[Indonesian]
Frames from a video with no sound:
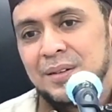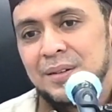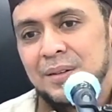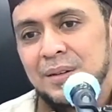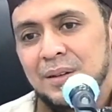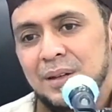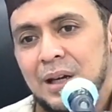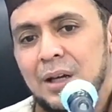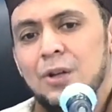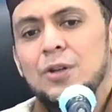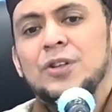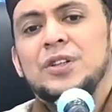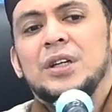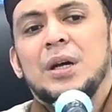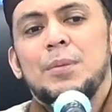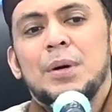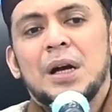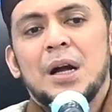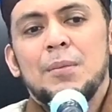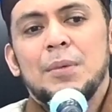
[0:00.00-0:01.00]
Kalau
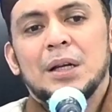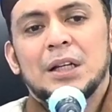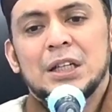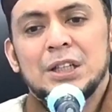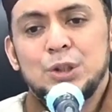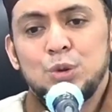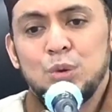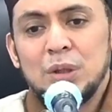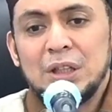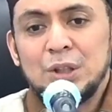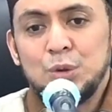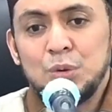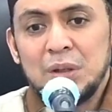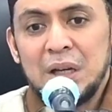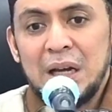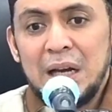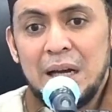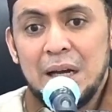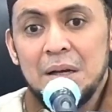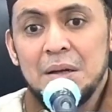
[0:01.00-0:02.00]
dia mengamalkan
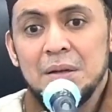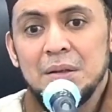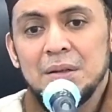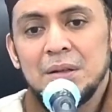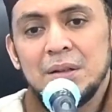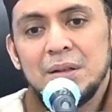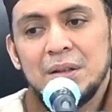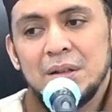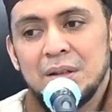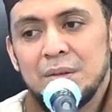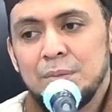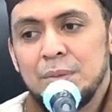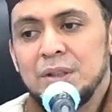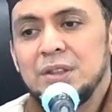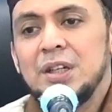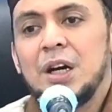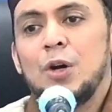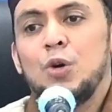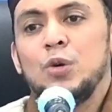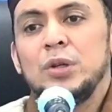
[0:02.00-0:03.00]
sunnah-sunnah,
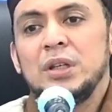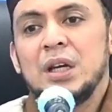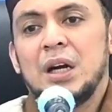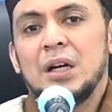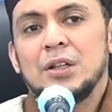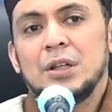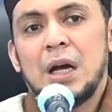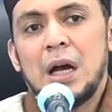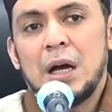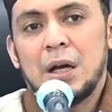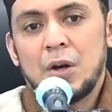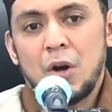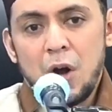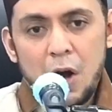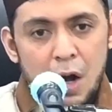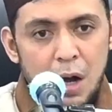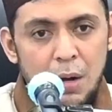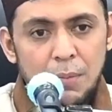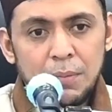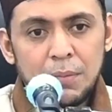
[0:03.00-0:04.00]
menjauhi yang
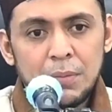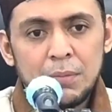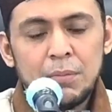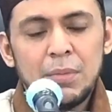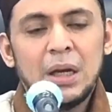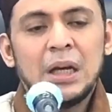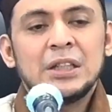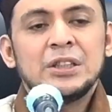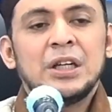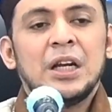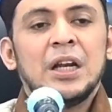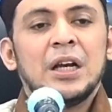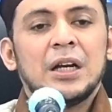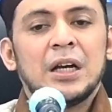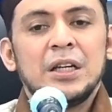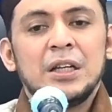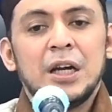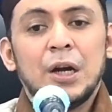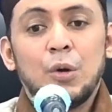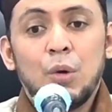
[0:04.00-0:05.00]
haram,
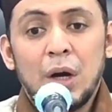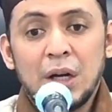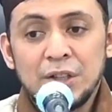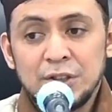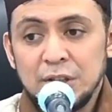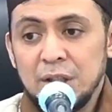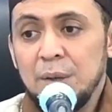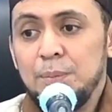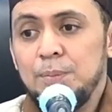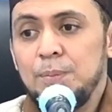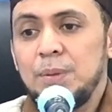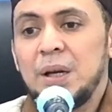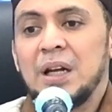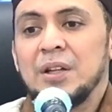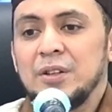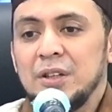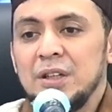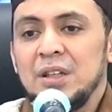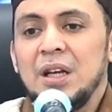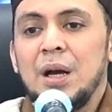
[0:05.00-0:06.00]
melaksanakan yang wajib,
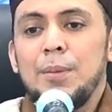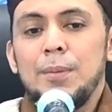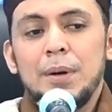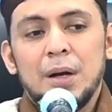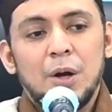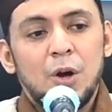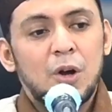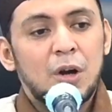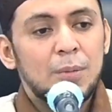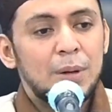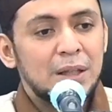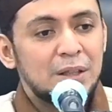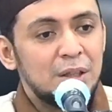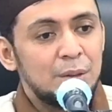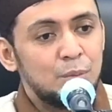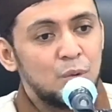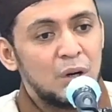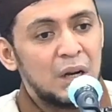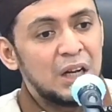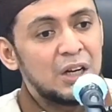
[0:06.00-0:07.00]
berarti dia
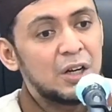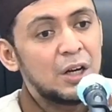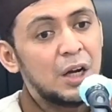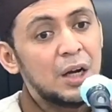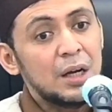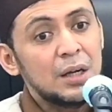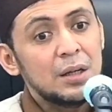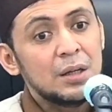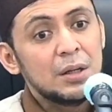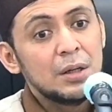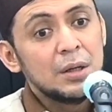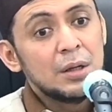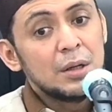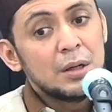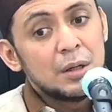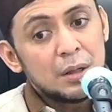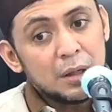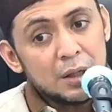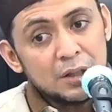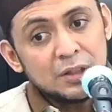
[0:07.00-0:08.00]
menghormati bulan
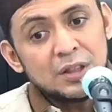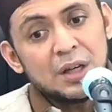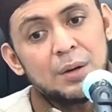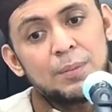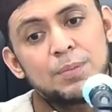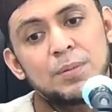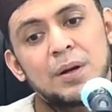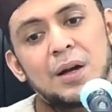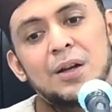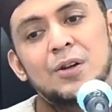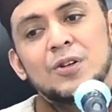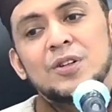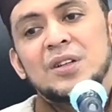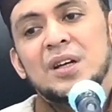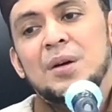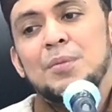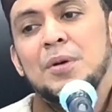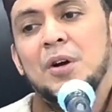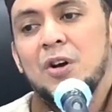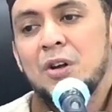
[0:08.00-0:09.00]
Rajab. Kalau
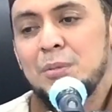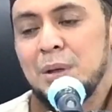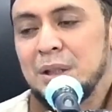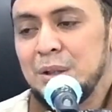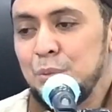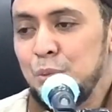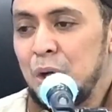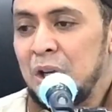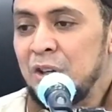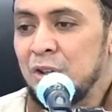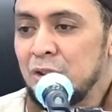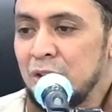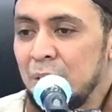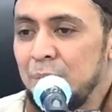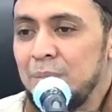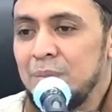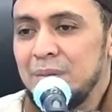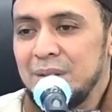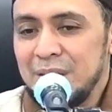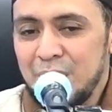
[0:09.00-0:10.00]
dia menghormati bulan
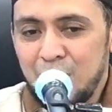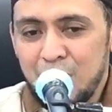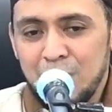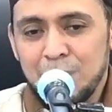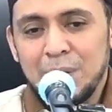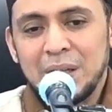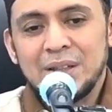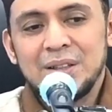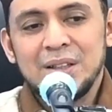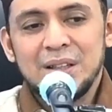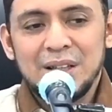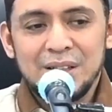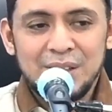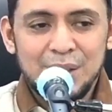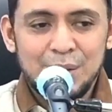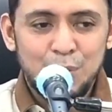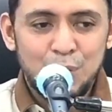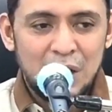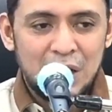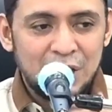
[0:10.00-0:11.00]
Rajab, dihormati
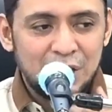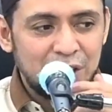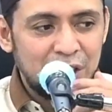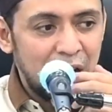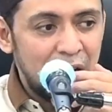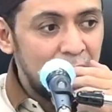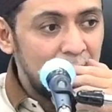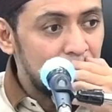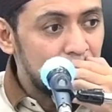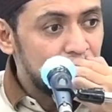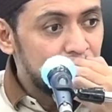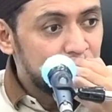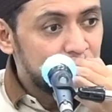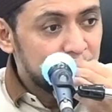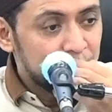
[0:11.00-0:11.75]
nanti bulan Sa.